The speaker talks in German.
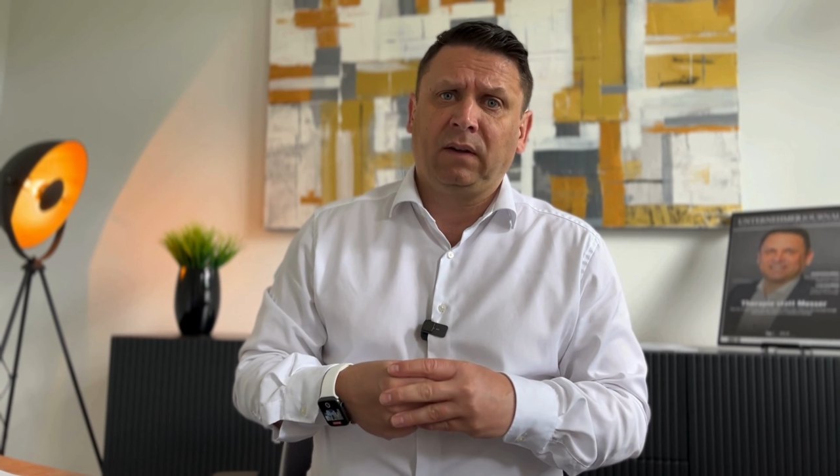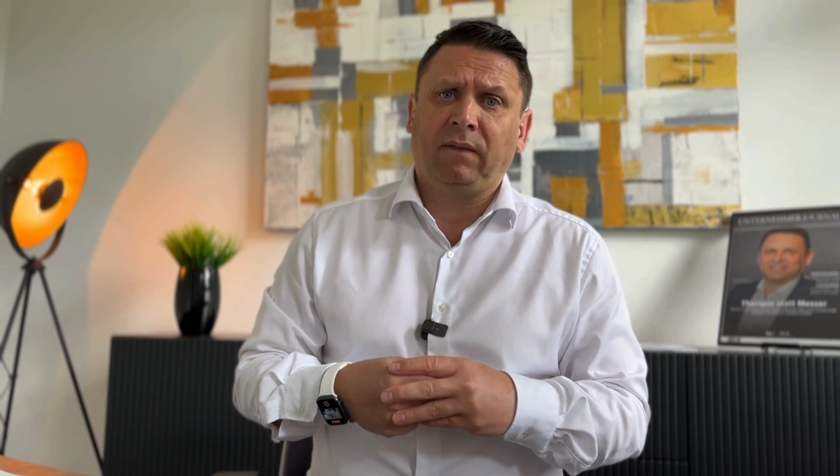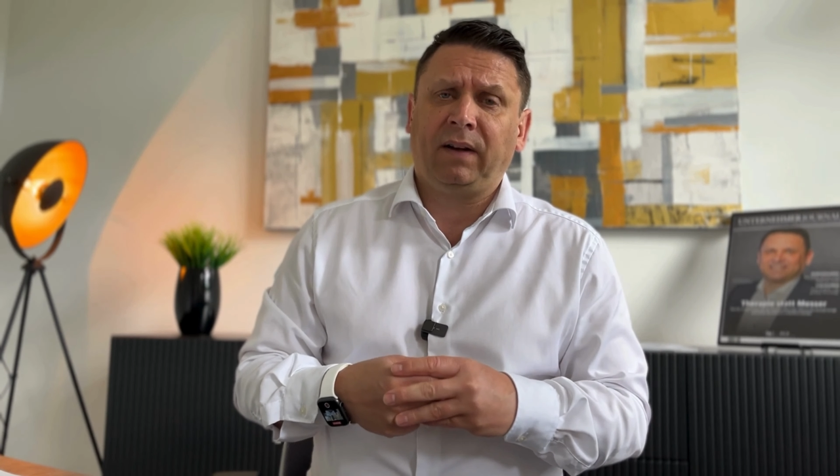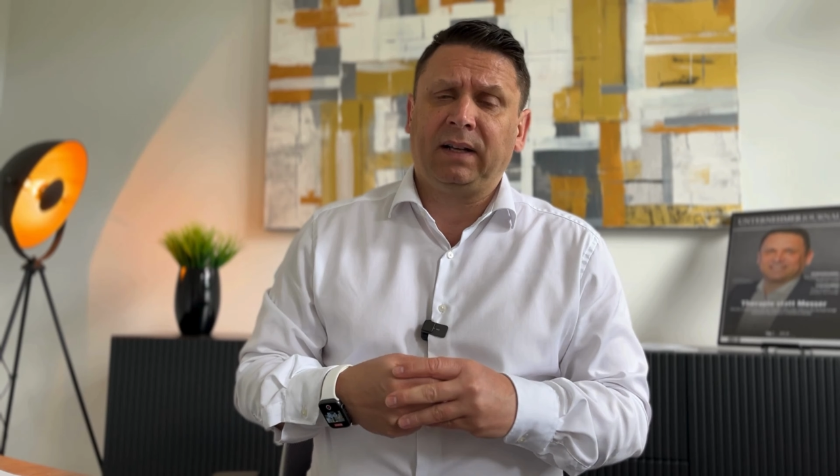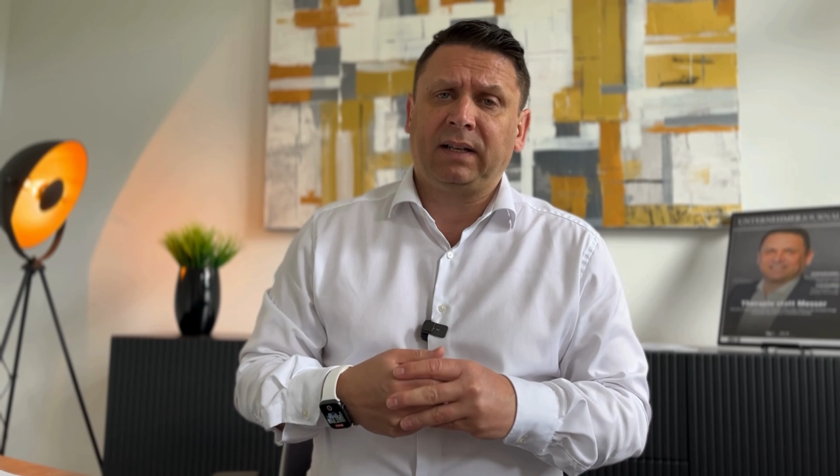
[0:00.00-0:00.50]

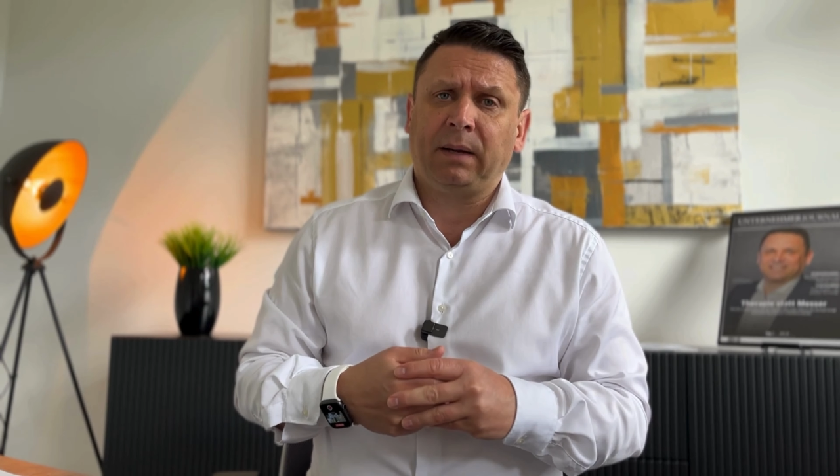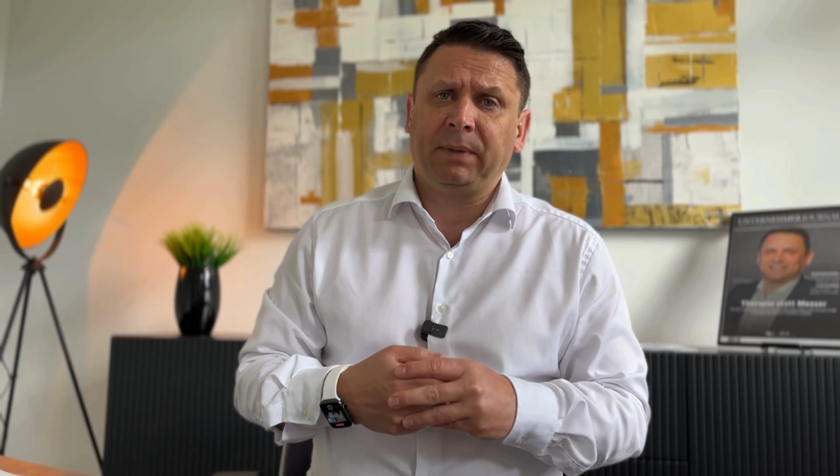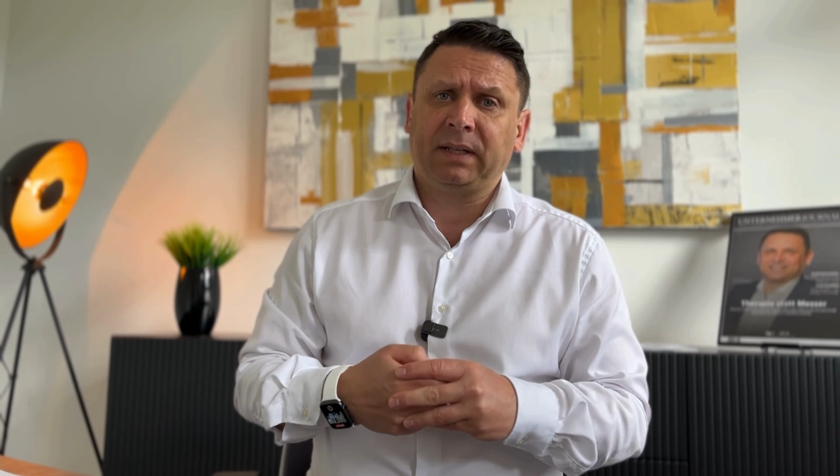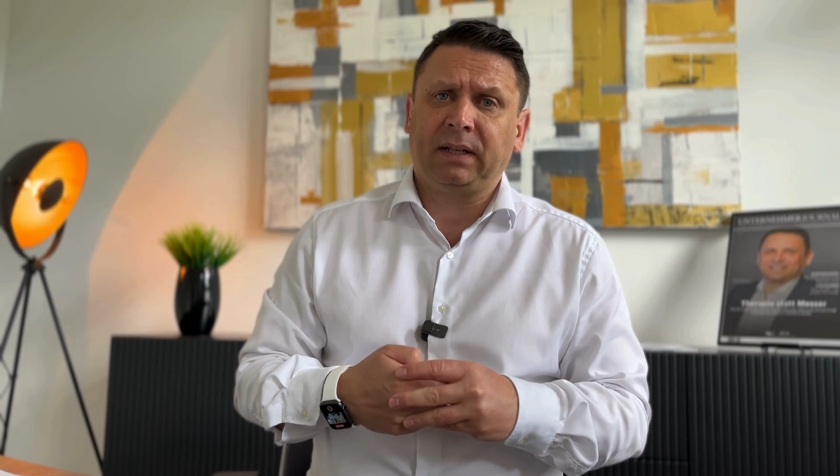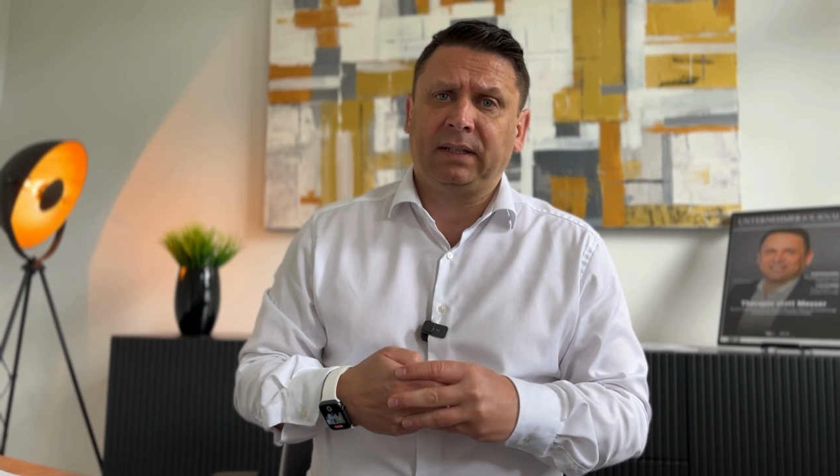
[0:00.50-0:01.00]
weil
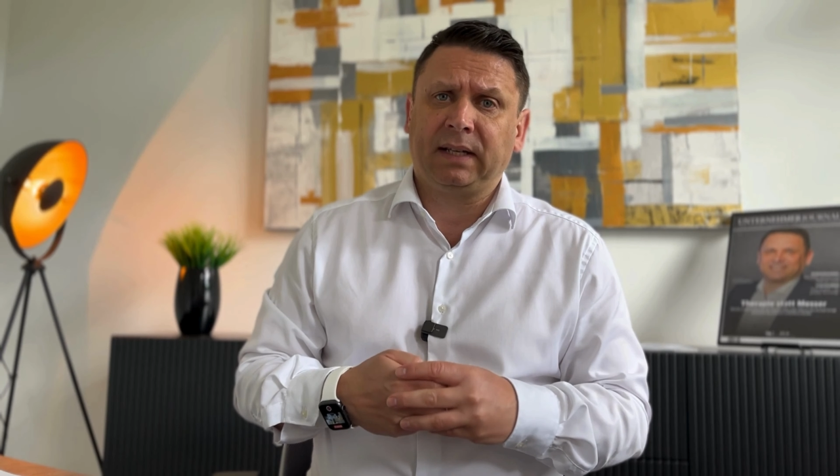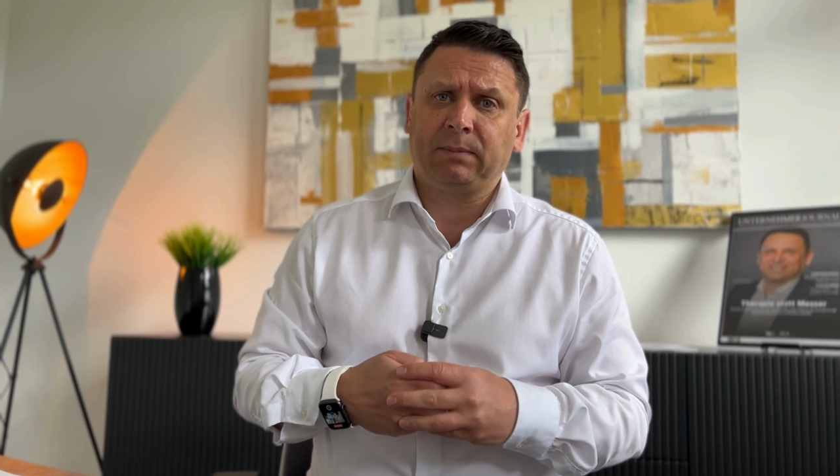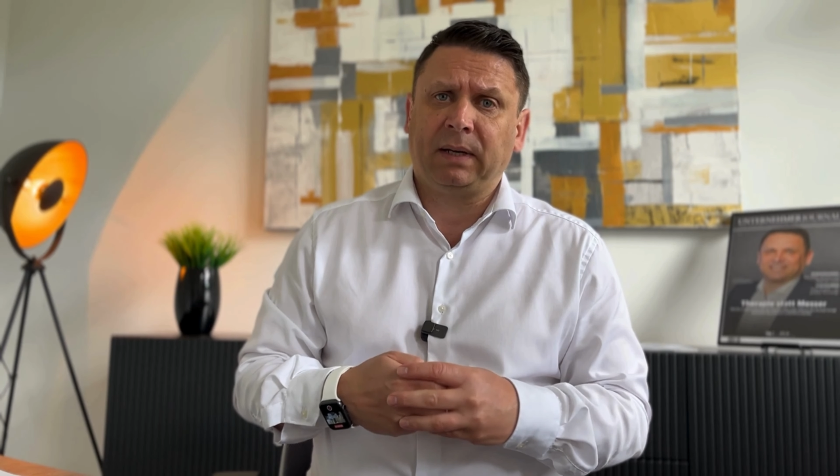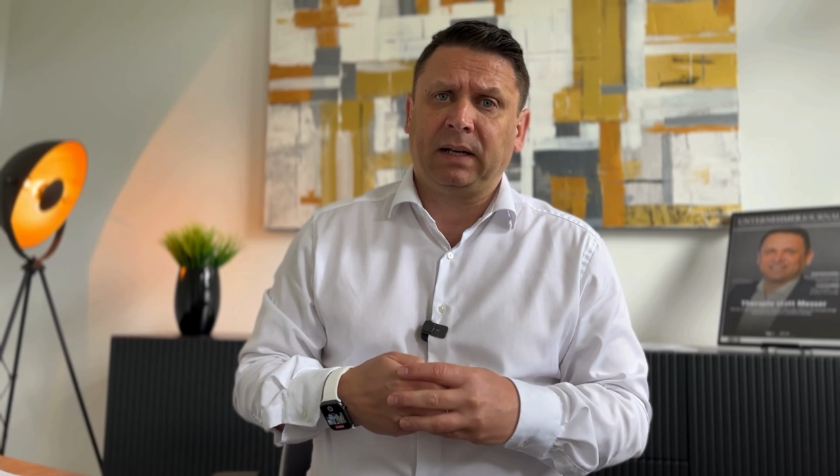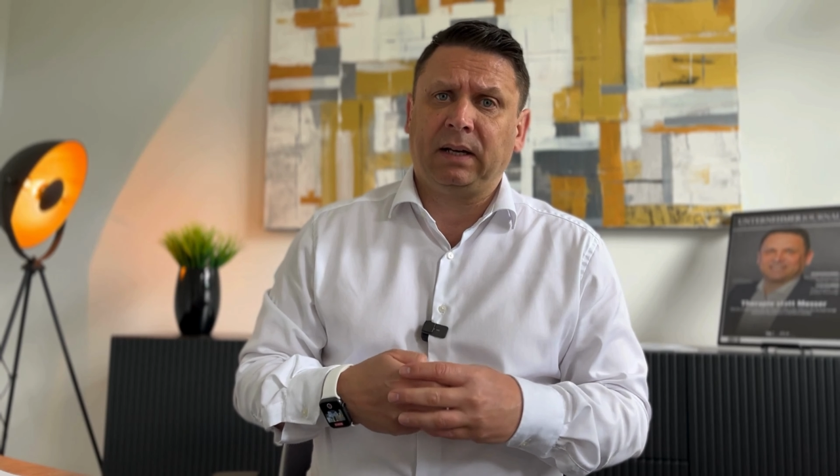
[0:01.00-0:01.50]
damit kann ich
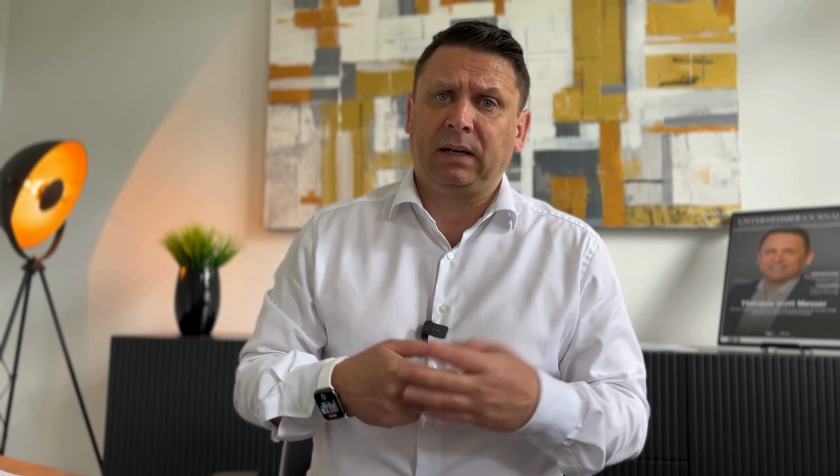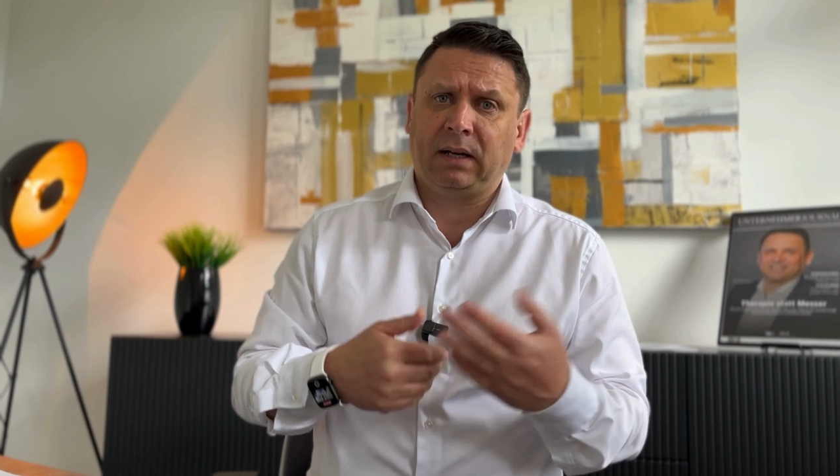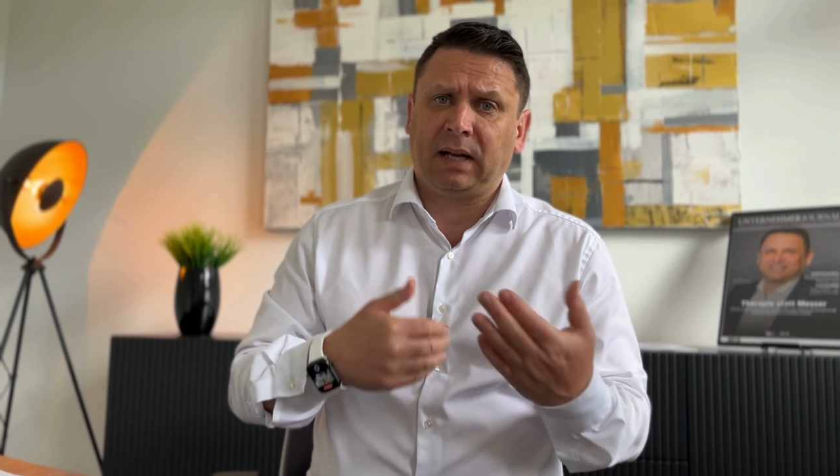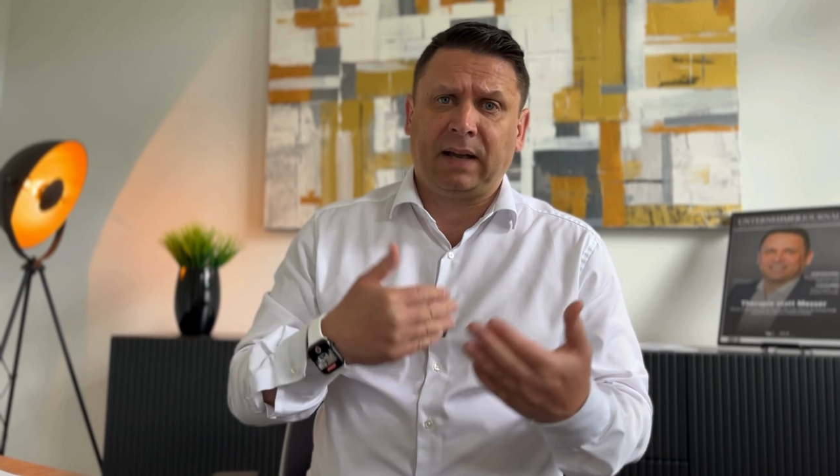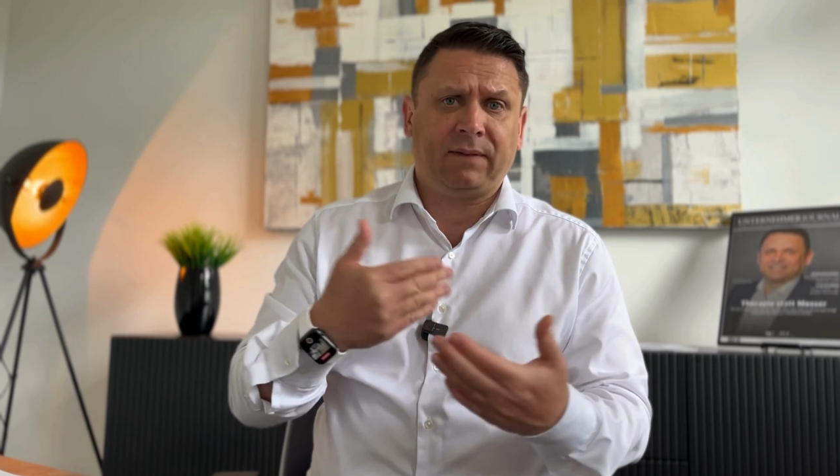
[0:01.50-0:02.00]
erstmal
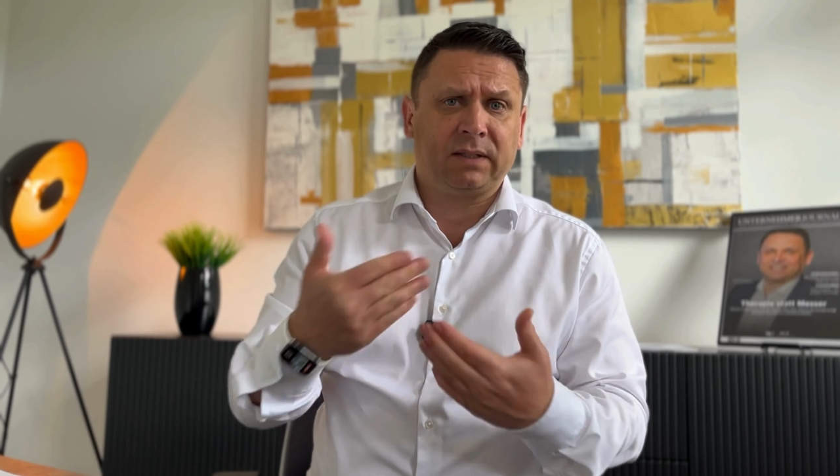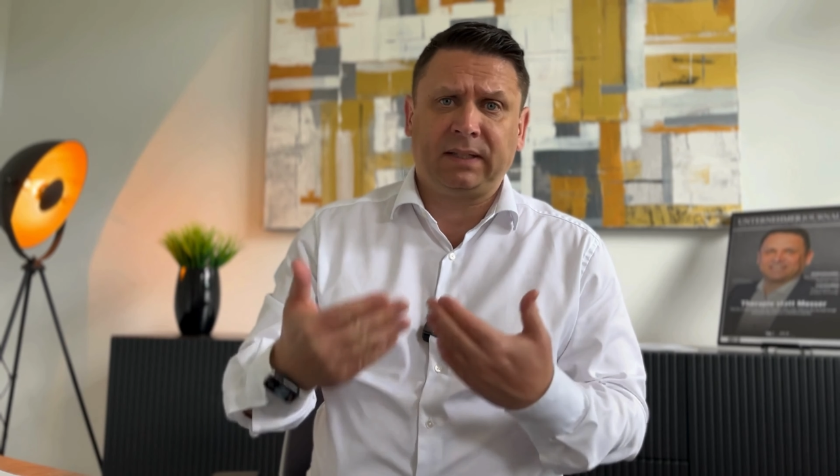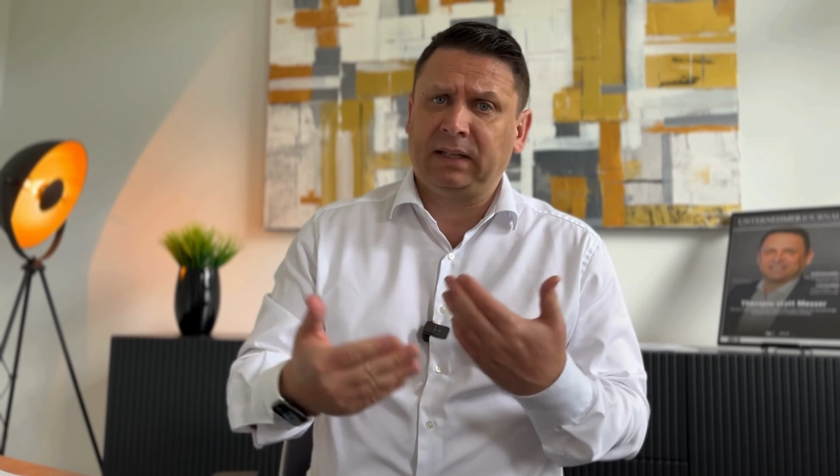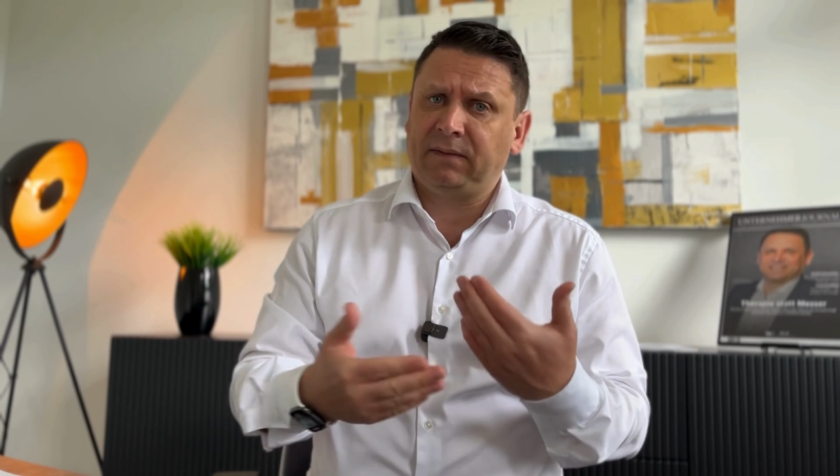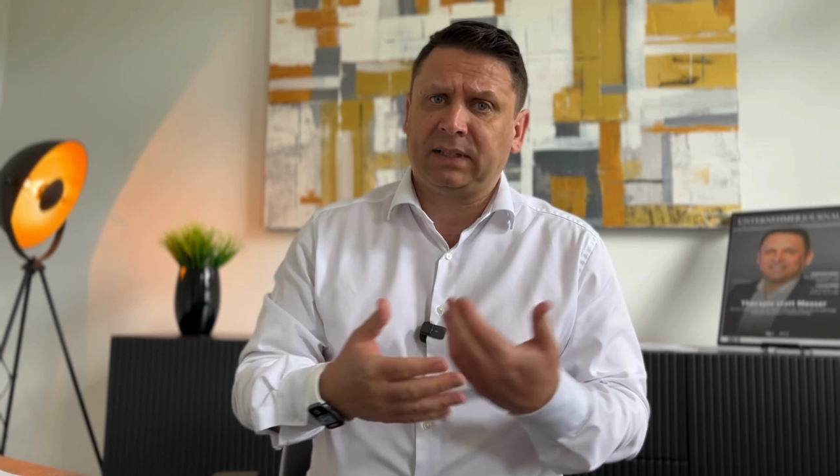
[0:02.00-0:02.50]
einfach sehen,